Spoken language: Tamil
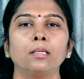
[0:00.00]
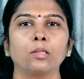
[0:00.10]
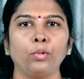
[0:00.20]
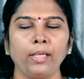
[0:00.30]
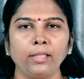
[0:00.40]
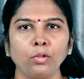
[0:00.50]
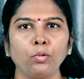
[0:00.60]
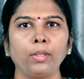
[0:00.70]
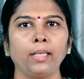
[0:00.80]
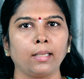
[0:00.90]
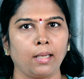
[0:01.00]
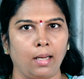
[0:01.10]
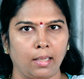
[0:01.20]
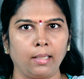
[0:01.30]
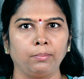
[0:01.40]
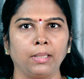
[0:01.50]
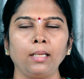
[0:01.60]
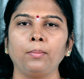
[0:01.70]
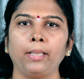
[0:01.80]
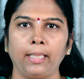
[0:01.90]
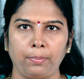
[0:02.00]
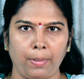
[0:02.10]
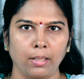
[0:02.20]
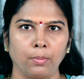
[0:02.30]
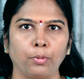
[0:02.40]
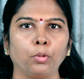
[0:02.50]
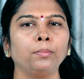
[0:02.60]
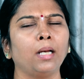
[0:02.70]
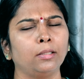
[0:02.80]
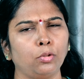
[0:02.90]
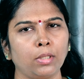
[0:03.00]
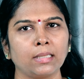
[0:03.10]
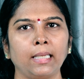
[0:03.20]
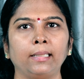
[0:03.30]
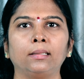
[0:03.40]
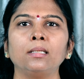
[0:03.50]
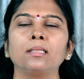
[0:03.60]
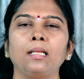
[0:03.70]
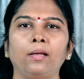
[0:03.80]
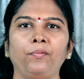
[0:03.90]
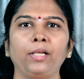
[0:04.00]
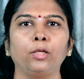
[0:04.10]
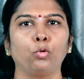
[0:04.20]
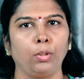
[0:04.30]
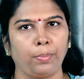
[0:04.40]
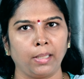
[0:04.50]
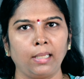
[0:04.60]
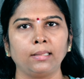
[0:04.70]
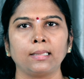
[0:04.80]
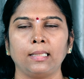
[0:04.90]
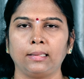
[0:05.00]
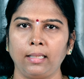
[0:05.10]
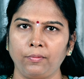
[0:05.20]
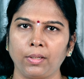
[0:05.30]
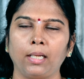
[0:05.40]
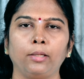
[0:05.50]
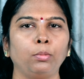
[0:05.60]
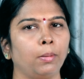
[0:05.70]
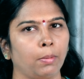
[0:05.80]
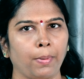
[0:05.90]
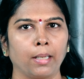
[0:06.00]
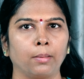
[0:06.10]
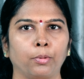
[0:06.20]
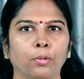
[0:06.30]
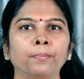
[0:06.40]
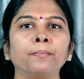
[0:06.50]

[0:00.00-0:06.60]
ஸோ இதுக்குரிய காரணம் தான் நம்ம இன்னைக்கு பார்க்க போகிறோம் அதோடு சேர்த்து சில வீட்டு குறிப்புகள் சில தீர்வுகளையும் நம்ம பார்க்க போகிறோம்